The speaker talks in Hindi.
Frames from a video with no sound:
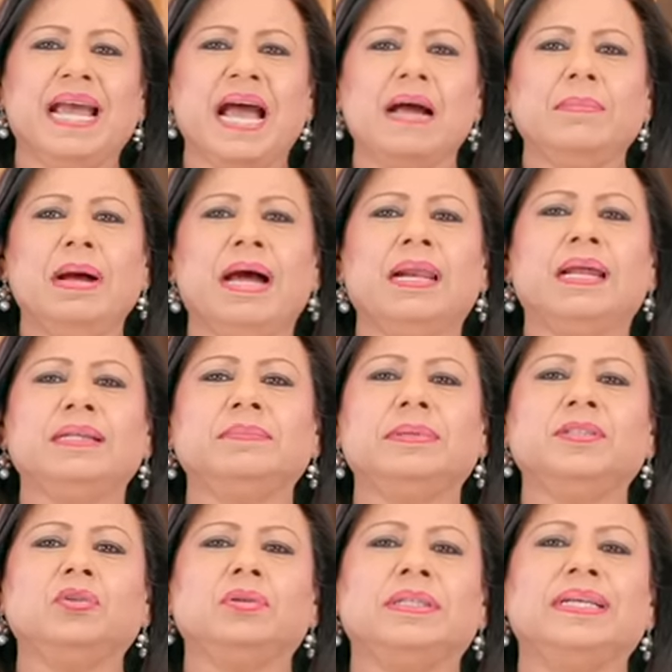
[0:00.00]
आम हालात
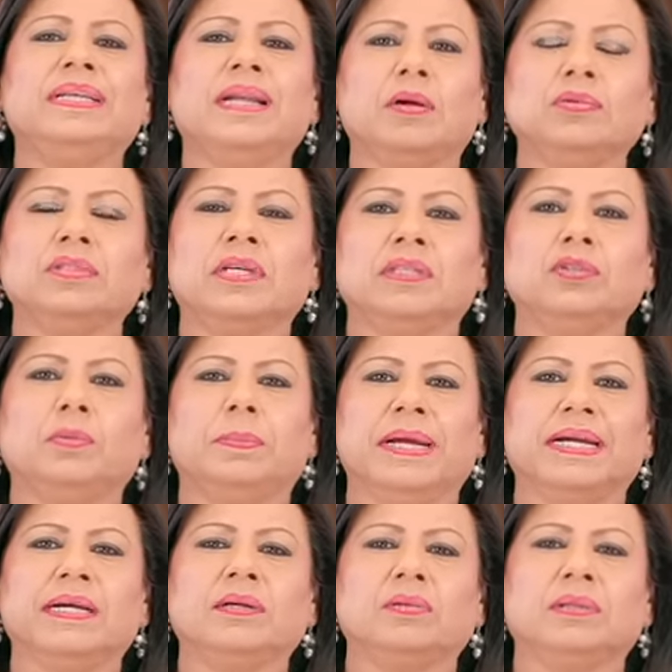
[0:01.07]
में जो तीन आउंस का जो
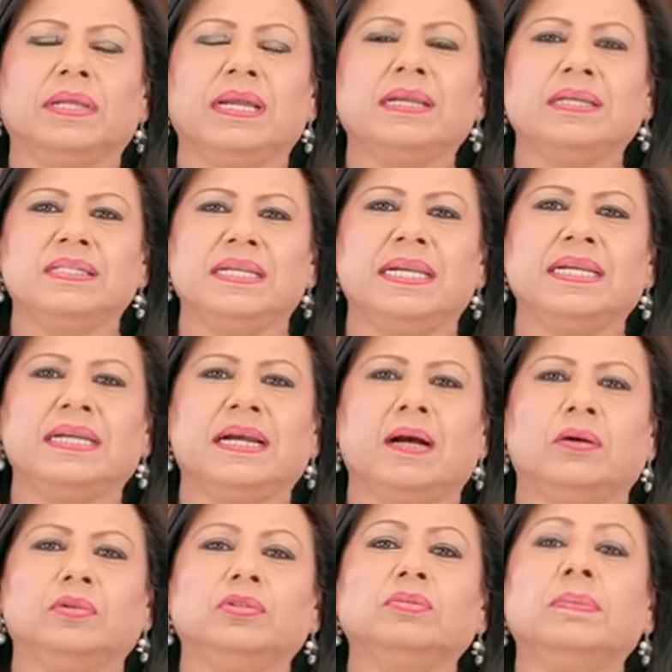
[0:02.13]
पैकेट होता है ना जेली
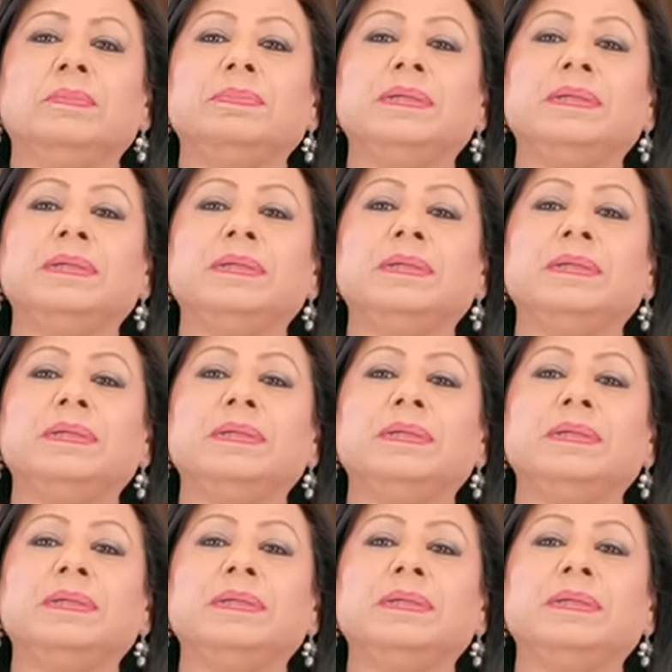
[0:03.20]
का उसमें